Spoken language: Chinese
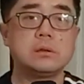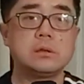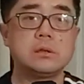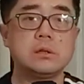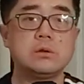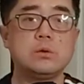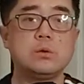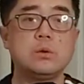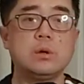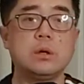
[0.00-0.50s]

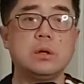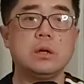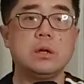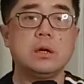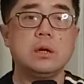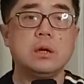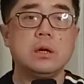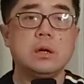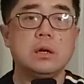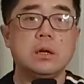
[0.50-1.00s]
针对
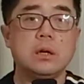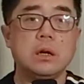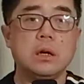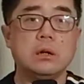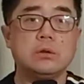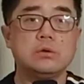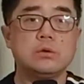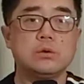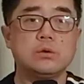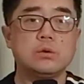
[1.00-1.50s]

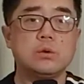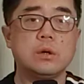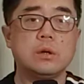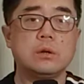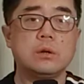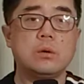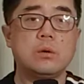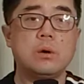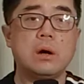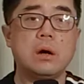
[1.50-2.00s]
两种重要
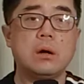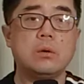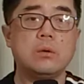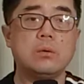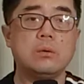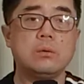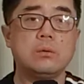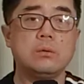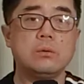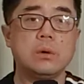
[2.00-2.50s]
的化
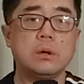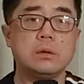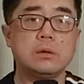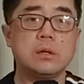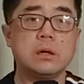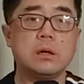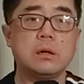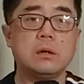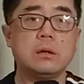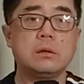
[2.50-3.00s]
工原
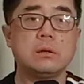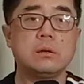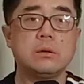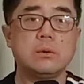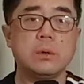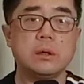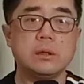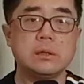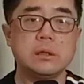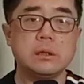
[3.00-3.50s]
材
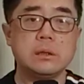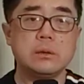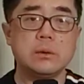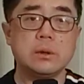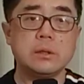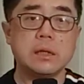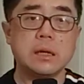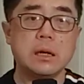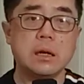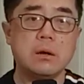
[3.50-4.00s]
原
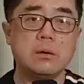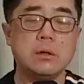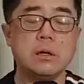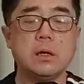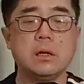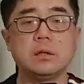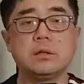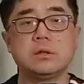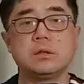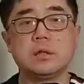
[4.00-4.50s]
原材料，
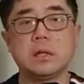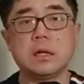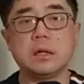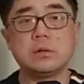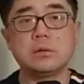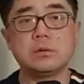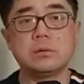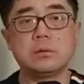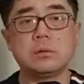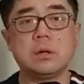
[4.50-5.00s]
也是
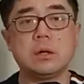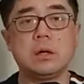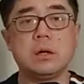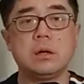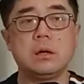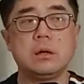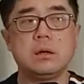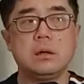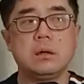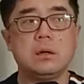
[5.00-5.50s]
两种
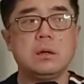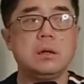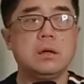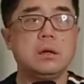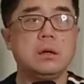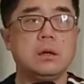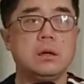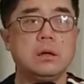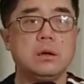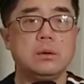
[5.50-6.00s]
啊
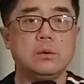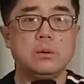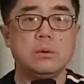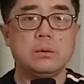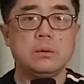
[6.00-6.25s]
啊